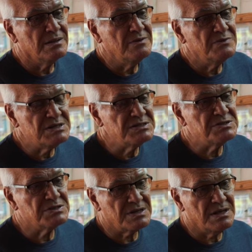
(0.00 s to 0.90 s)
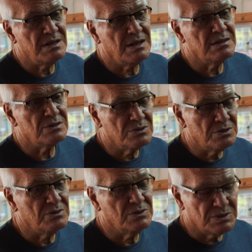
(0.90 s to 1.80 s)
I wierzysz czy nie, ale
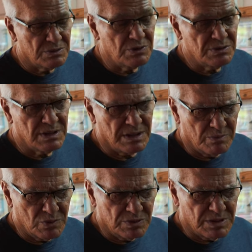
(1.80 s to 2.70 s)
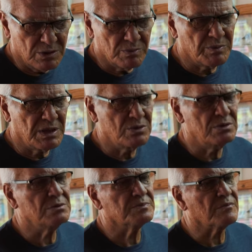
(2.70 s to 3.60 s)
to od, od, tej, od tego
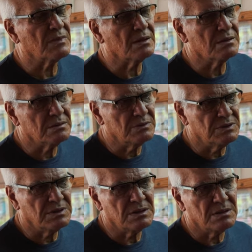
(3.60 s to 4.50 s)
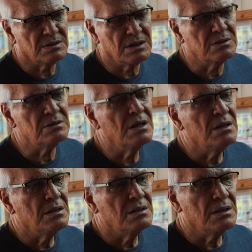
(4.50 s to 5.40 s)
momentu, od tej tego,
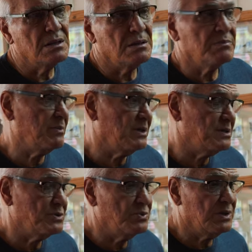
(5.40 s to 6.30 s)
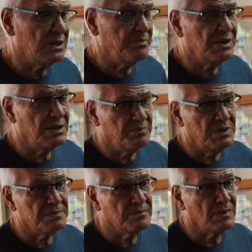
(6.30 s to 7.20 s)
e, mama się czuła lepiej,
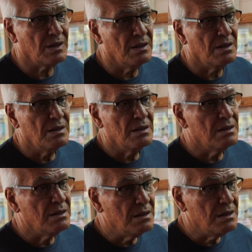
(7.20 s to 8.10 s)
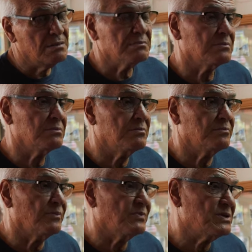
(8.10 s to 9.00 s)
lepiej. I
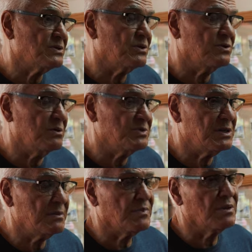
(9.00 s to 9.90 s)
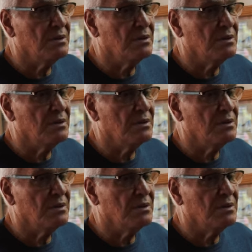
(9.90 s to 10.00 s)
wszystko dobrze.